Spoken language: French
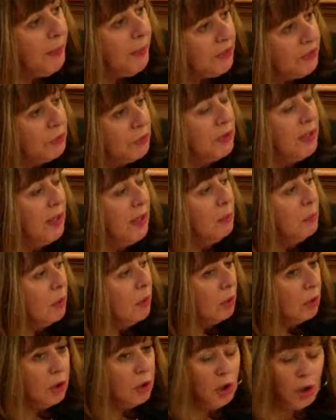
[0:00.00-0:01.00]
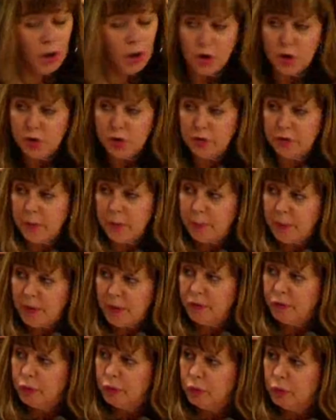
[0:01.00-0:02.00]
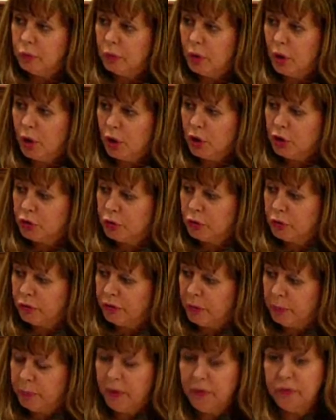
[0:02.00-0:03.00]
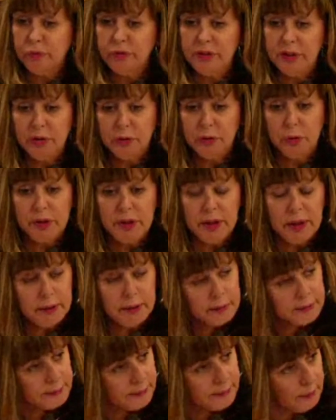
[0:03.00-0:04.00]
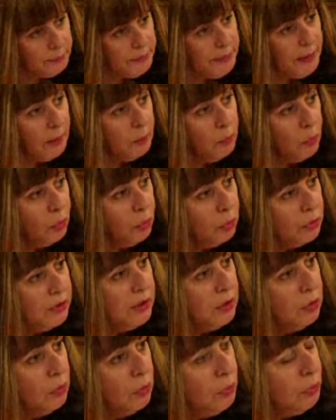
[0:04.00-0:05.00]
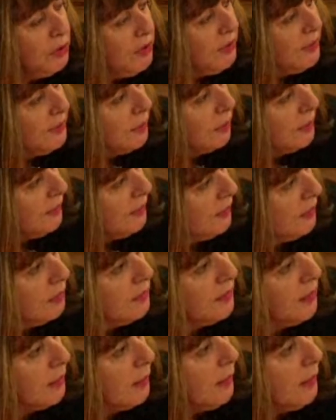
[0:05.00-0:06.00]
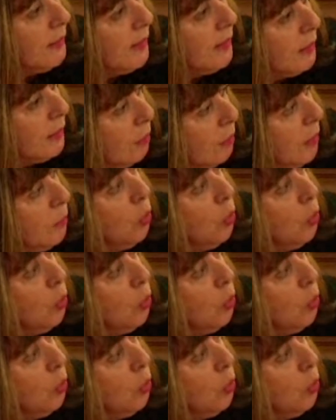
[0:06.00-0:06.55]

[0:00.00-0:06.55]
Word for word: Personnellement, je ne vais, pas vous étonner, c'est bien mon côté communiste en disant que ça été quand